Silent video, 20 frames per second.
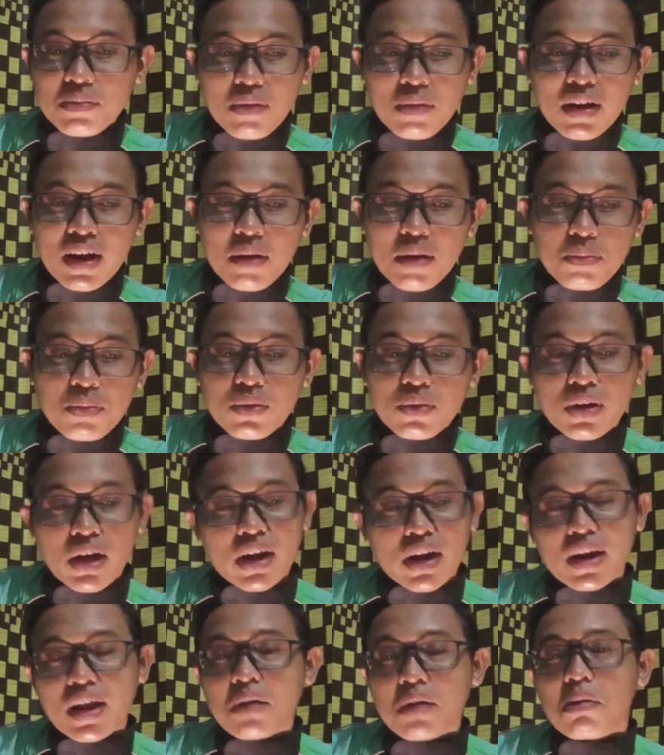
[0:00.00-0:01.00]
gimana pun
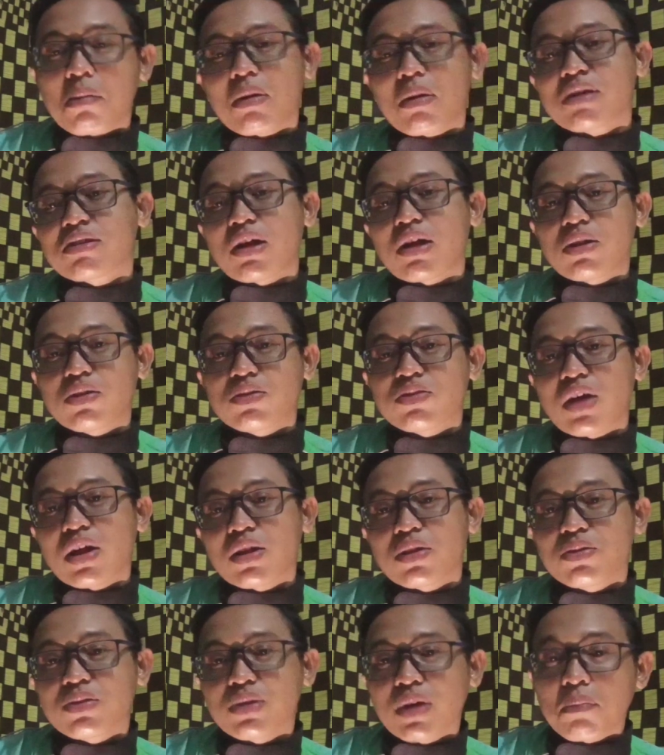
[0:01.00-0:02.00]
karena memang
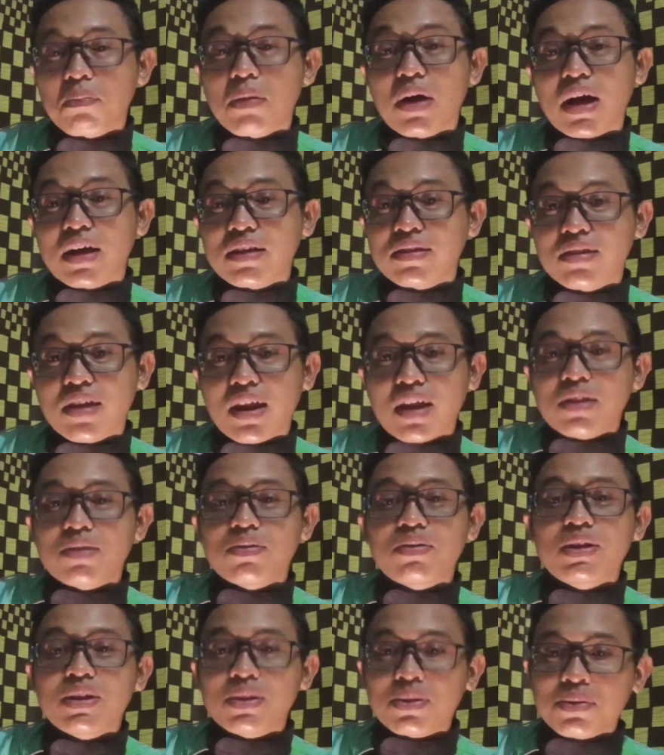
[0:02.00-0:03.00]
satu-satunya penghasilan
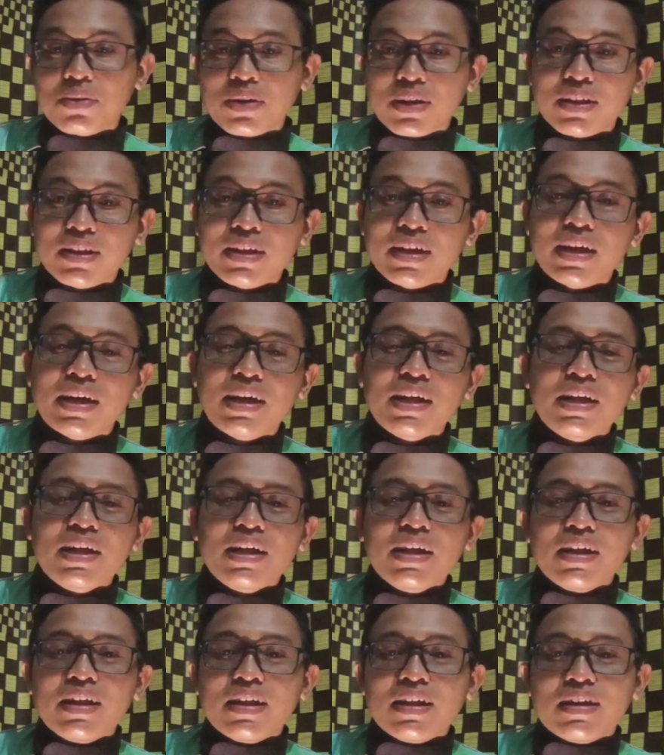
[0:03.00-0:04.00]
tuh itu gitu ya
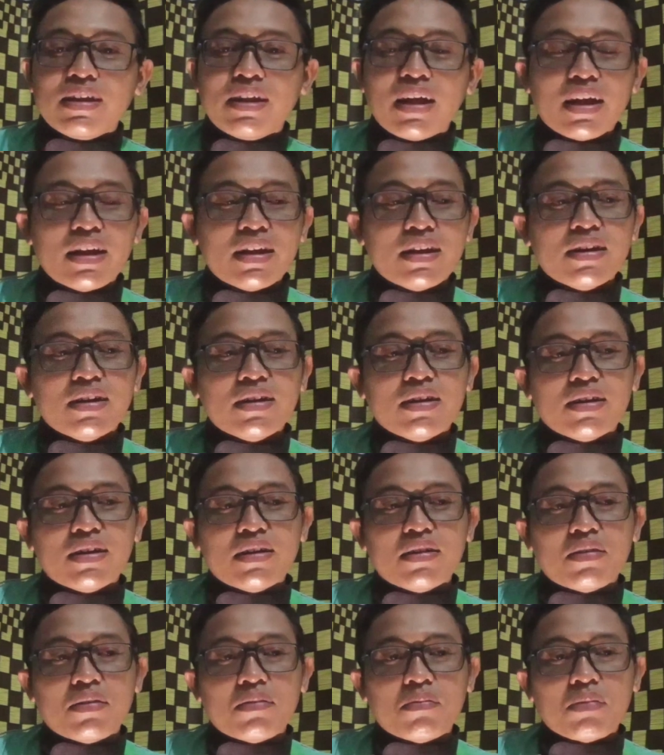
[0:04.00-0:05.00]
dan
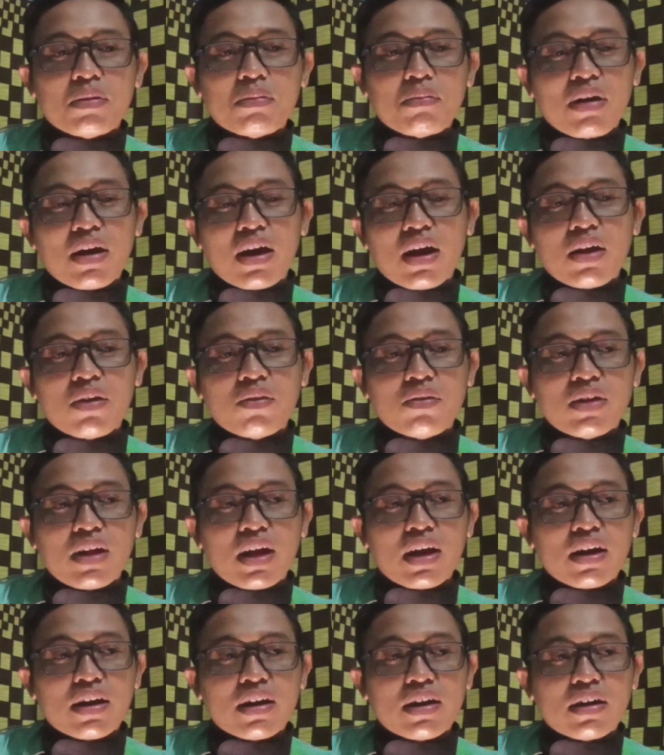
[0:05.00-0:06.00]
memang kalau
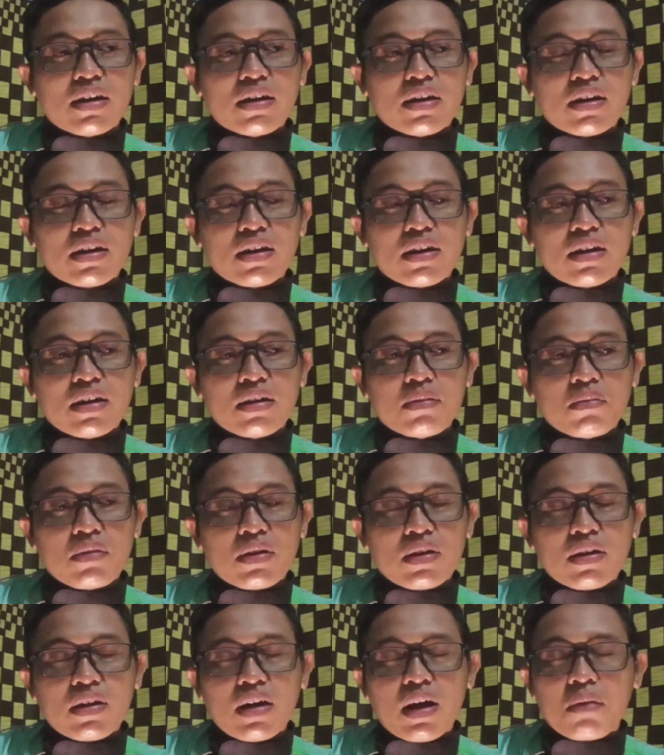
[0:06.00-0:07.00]
yang
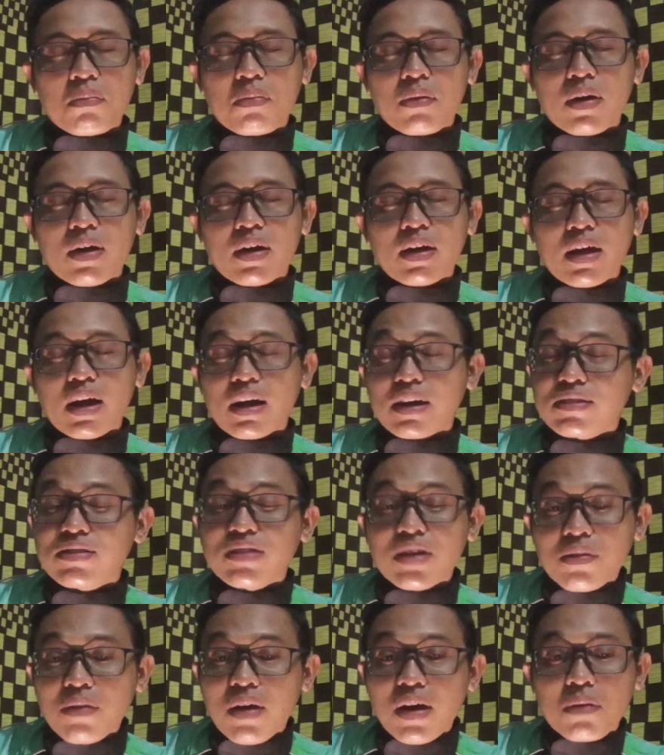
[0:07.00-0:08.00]
apa yang
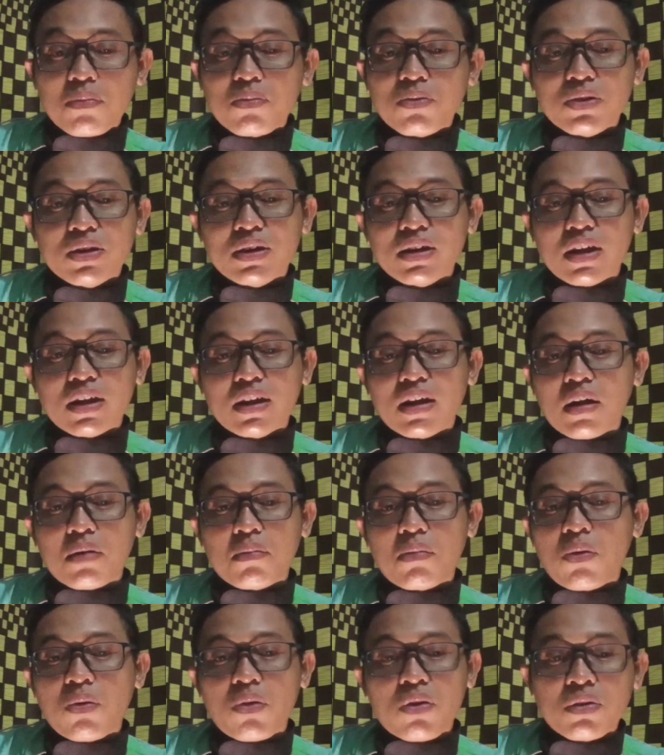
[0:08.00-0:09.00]
kecewa kemudian
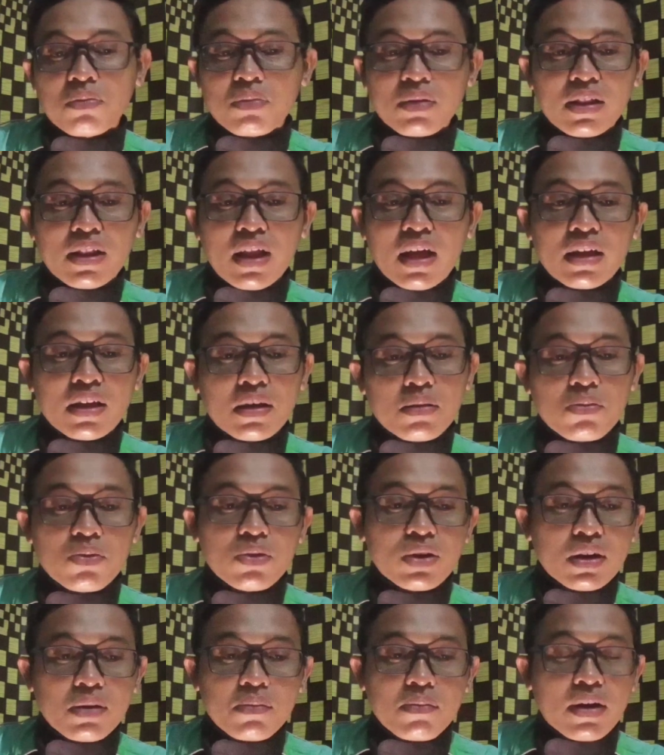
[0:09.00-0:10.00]
nggak mau on beat lagi
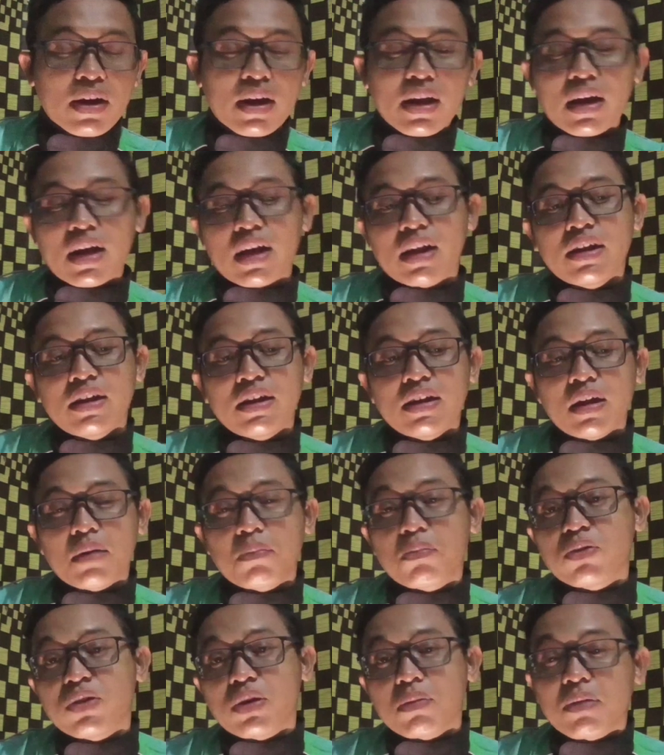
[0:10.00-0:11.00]
mungkin barangkali
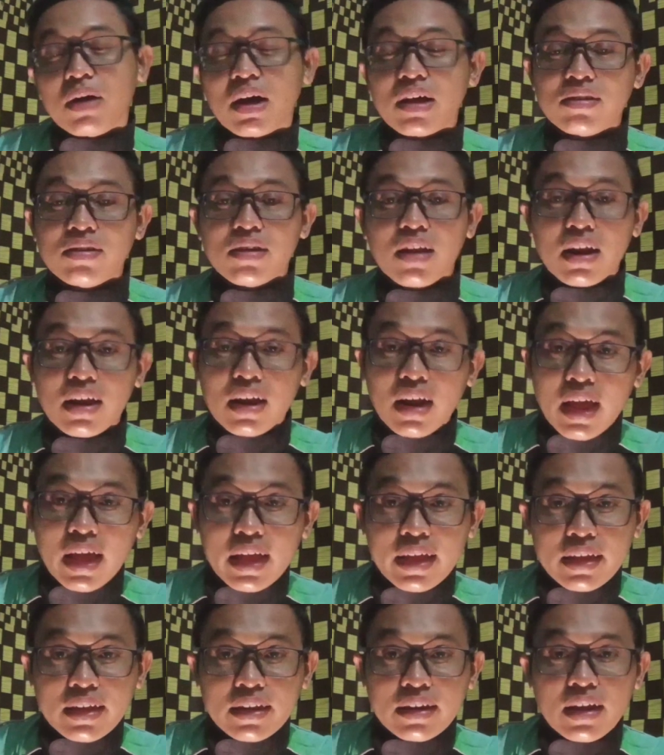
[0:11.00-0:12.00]
dia punya penghasilan
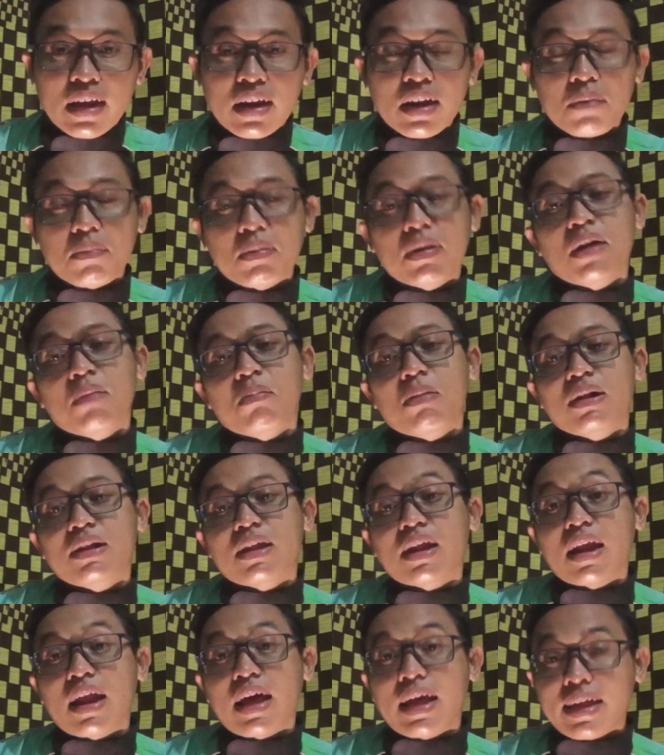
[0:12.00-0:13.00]
lain ada
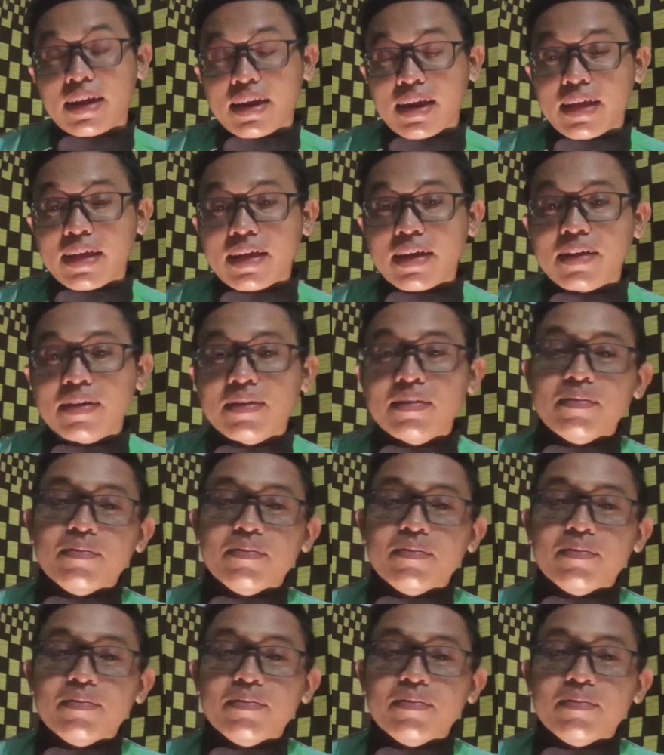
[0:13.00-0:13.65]
pendapatan lain lah ya